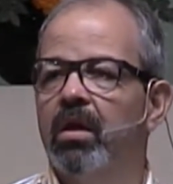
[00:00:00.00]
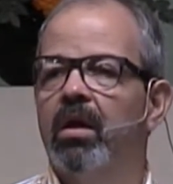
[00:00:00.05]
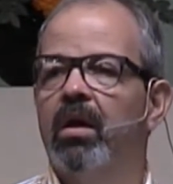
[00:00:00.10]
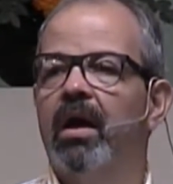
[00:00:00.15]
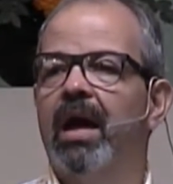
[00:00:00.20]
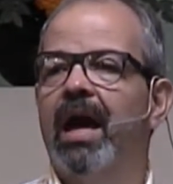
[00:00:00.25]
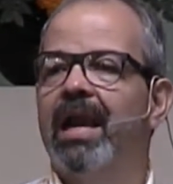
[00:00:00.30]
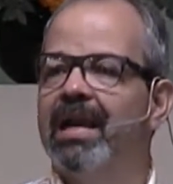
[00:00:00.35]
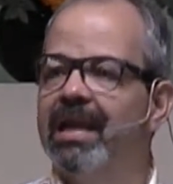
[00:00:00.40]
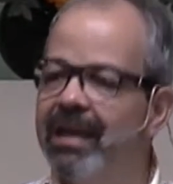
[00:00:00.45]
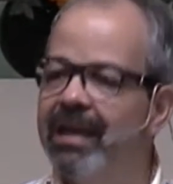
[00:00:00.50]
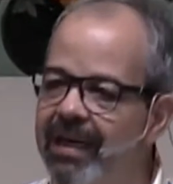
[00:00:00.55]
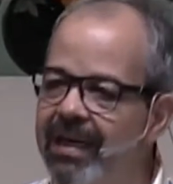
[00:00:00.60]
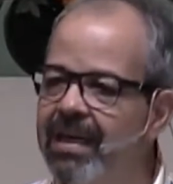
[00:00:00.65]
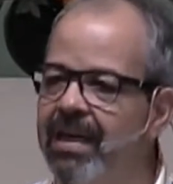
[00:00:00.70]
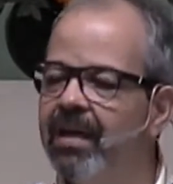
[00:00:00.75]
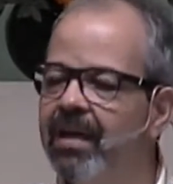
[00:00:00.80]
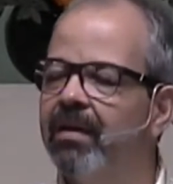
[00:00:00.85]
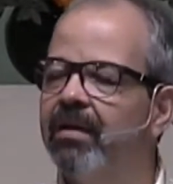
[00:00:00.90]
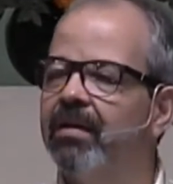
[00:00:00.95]
a
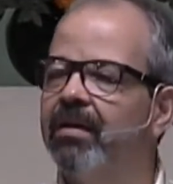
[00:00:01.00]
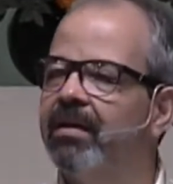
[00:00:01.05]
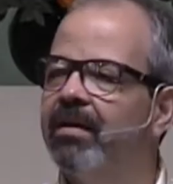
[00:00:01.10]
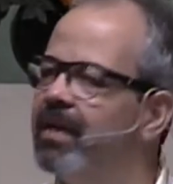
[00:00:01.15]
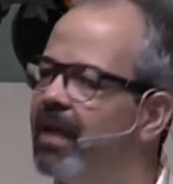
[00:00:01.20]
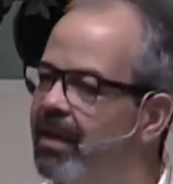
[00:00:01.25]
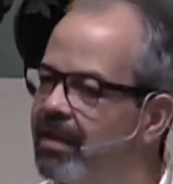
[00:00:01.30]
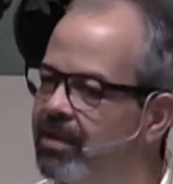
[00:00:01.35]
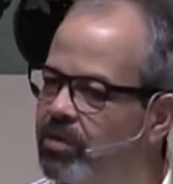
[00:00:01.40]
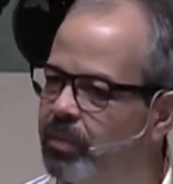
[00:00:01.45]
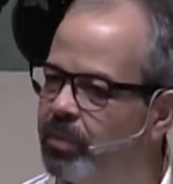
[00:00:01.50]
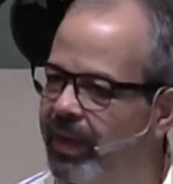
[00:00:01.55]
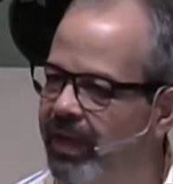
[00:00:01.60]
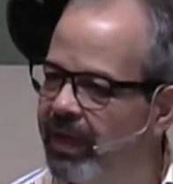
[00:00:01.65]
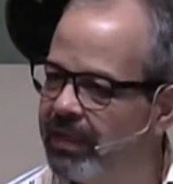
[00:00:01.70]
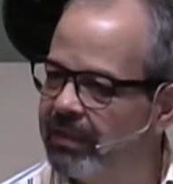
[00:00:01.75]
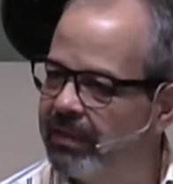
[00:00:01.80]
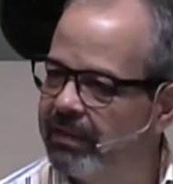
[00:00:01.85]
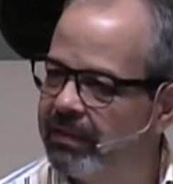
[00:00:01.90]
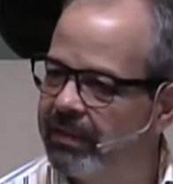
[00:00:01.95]
alegria e a
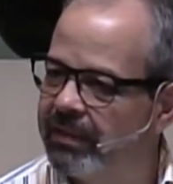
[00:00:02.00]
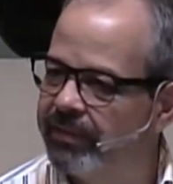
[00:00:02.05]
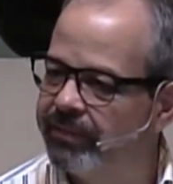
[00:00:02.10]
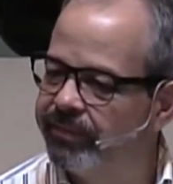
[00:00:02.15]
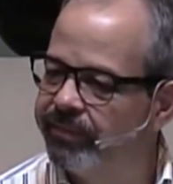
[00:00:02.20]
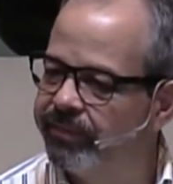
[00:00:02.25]
esperança.